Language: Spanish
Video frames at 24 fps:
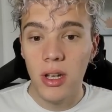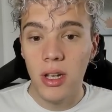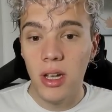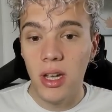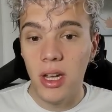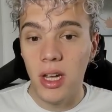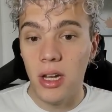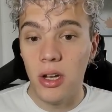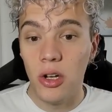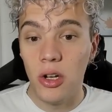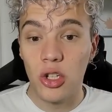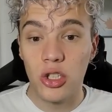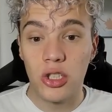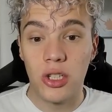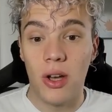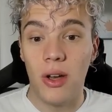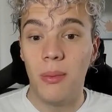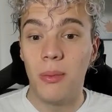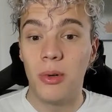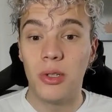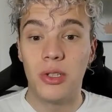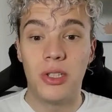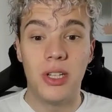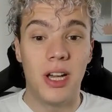Eh, no
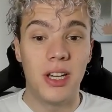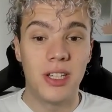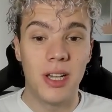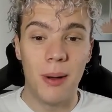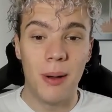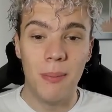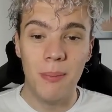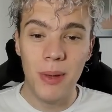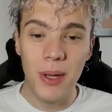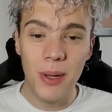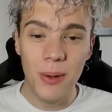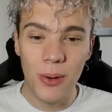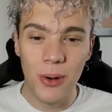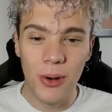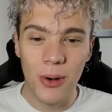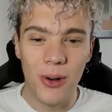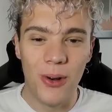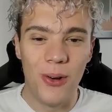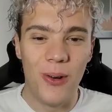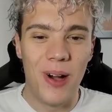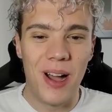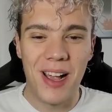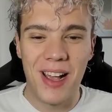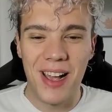sabemos si allá en vivo
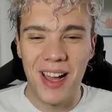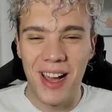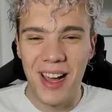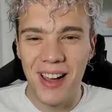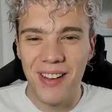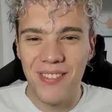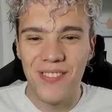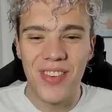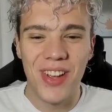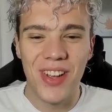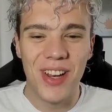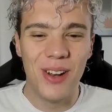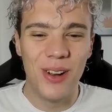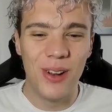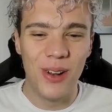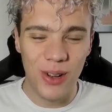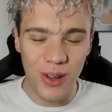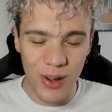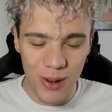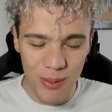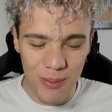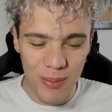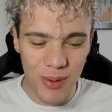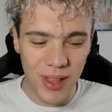o acá, pero
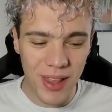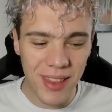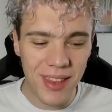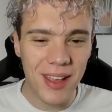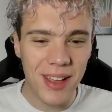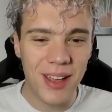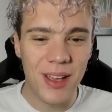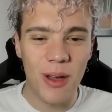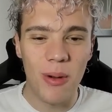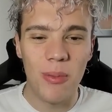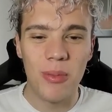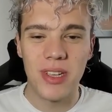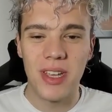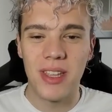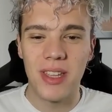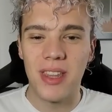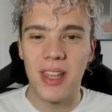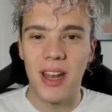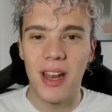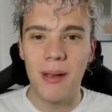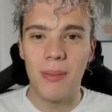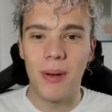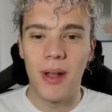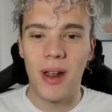lo importante es que vamos a
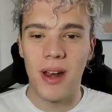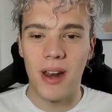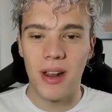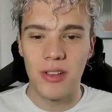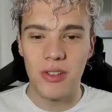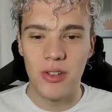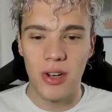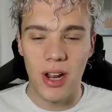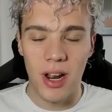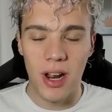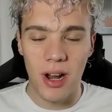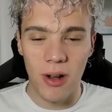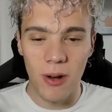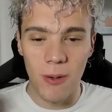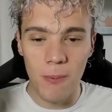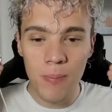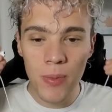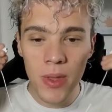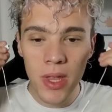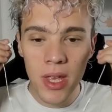estar ahí para reaccionarlo.